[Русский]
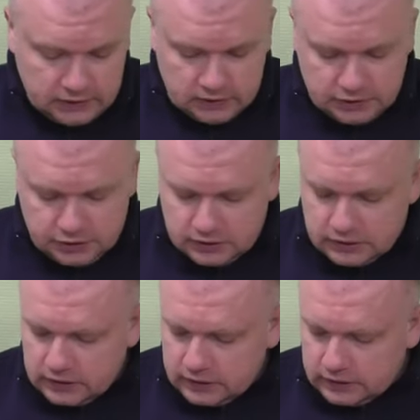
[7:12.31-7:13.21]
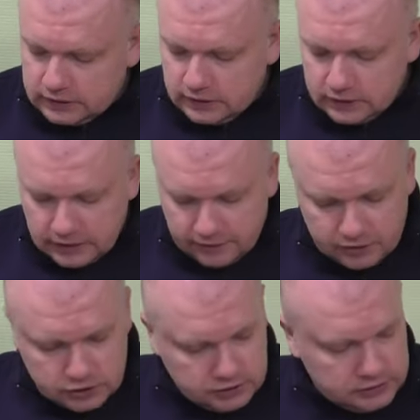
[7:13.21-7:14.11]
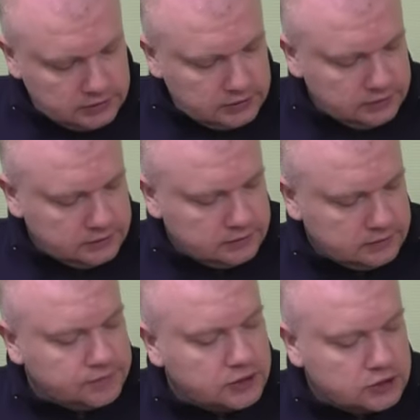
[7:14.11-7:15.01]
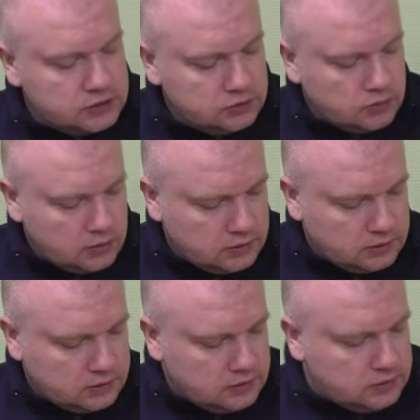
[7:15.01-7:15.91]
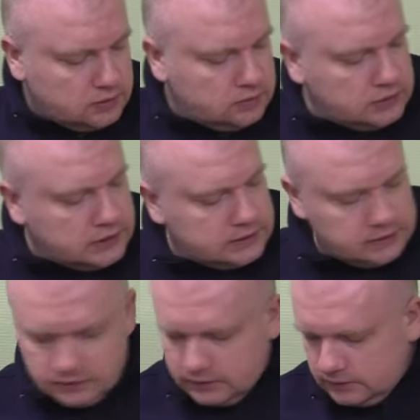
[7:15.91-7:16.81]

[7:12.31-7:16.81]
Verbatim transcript: Значит, э, длина вершинки, вершинок у нас